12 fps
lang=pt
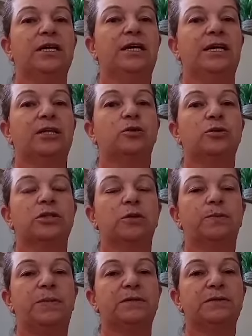É, tudo que
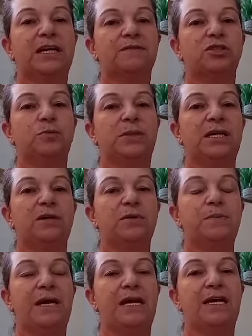eu perguntava sobre
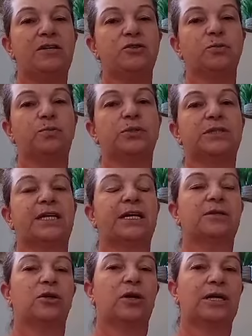remédio, porque
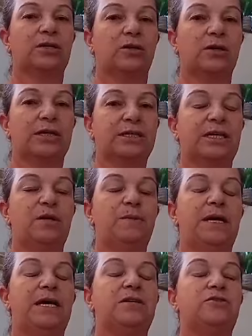a troca-troca de
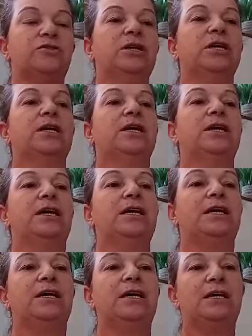remédio,
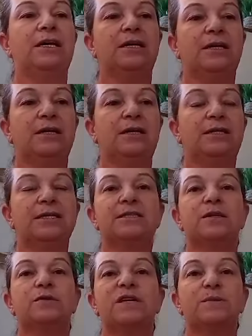é, eles
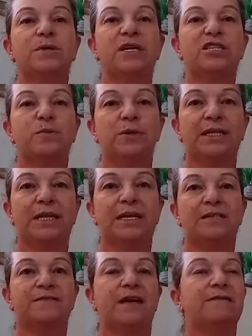não sabiam responder.
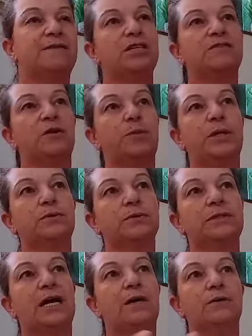Eles falavam, nós vamos
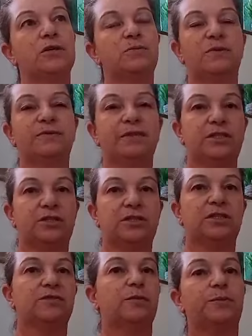perguntar ao nosso professor,
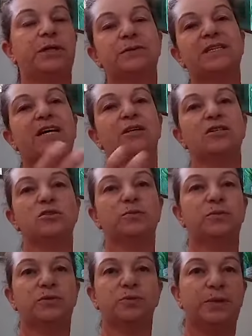nós vamos perguntar ao nosso
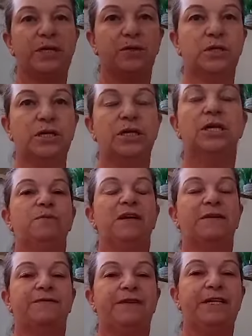superior.
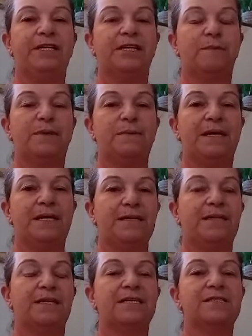Minha filha, na primeira
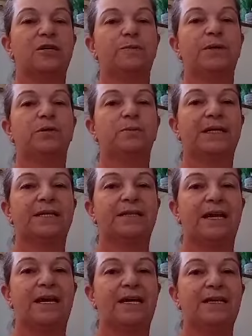internação, pegou
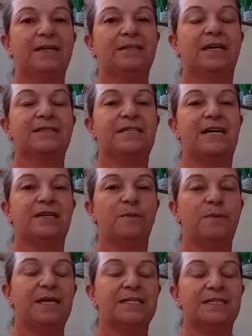bactéria, há sete
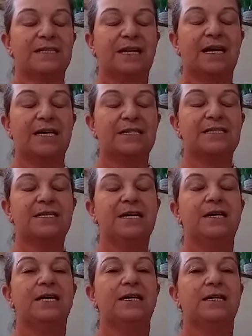meses atrás,
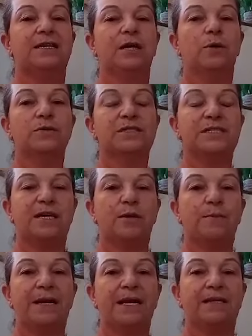então,
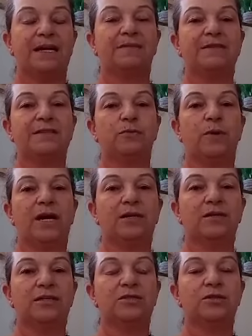sempre ela estava em
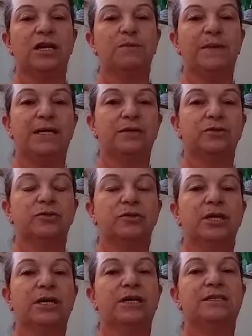quarto de isolamento,
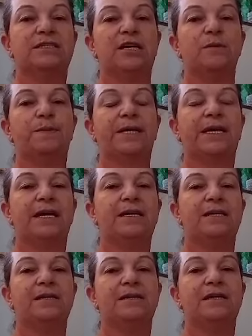sempre
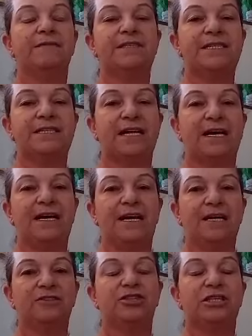quem ia visitar
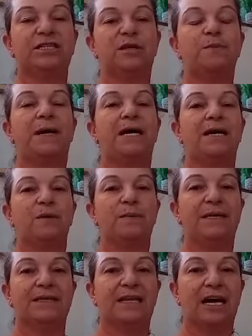ela tinha que se
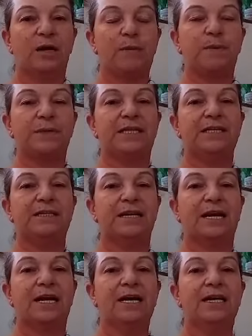parlamentar para poder
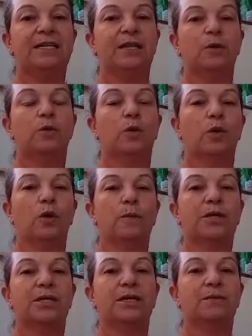entrar. Então,
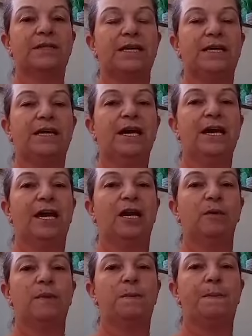como que na UTI
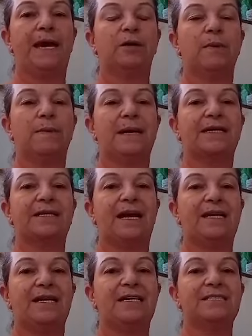ela me pega uma
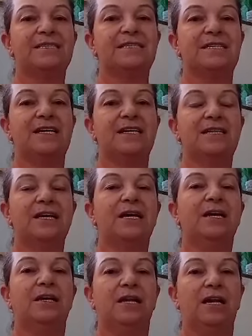bactéria resistente
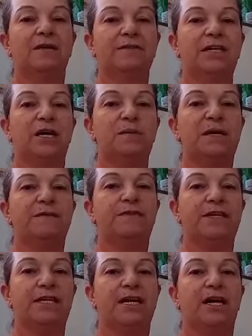e leva a minha
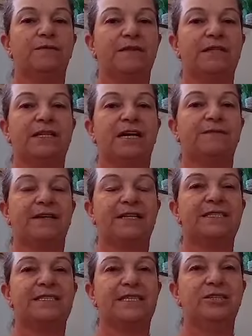filha a,
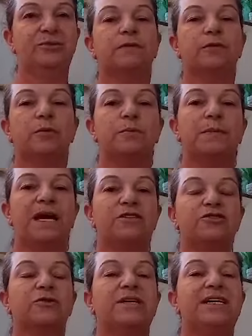falecer? O
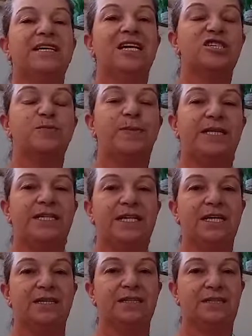médico
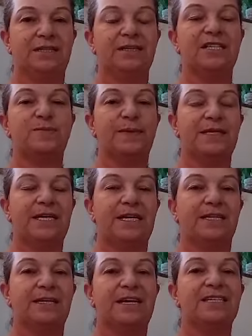inexperiente,
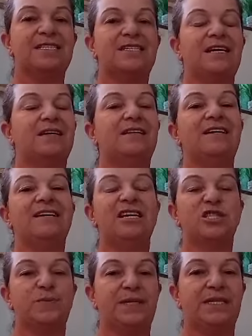inexperiente, residente
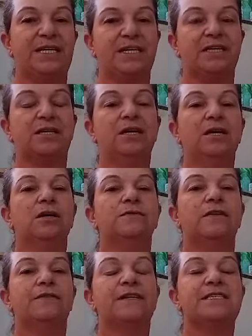inexperiente,
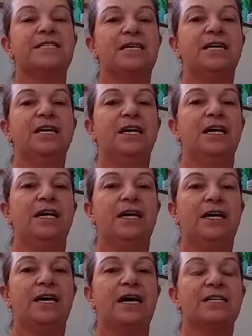foi fazer
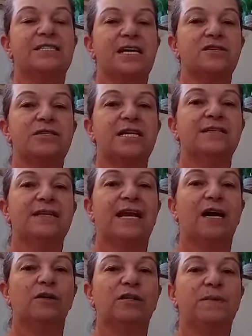é, acesso
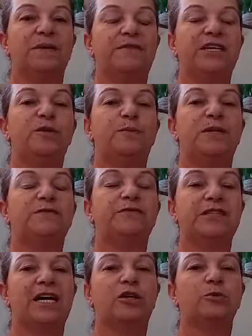central da minha filha e
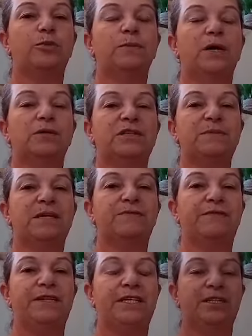perfurar o pulmão da minha
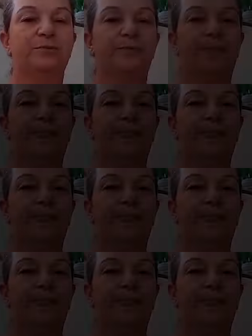filha.